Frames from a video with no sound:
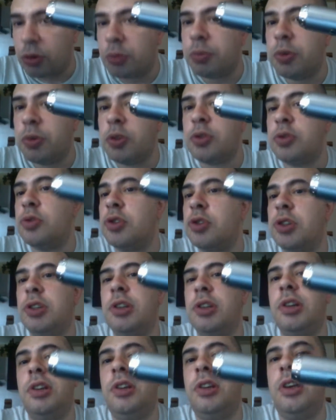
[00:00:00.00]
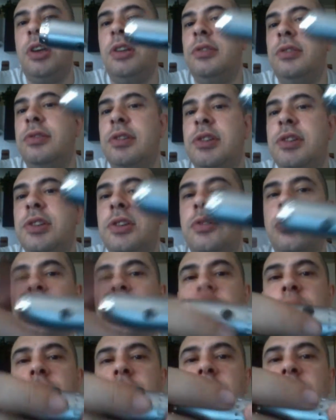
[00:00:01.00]
non può succedere niente se
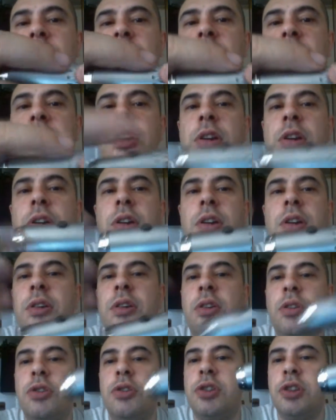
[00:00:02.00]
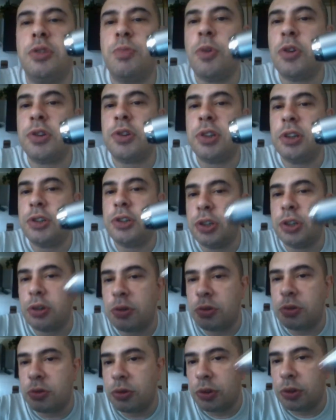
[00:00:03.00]
non eh, o si sposta il
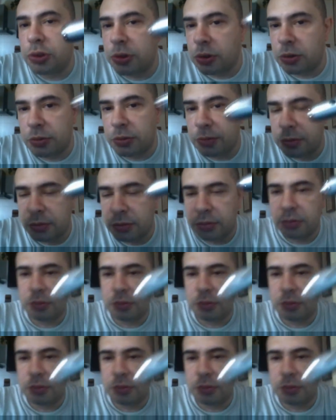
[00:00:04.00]
circuito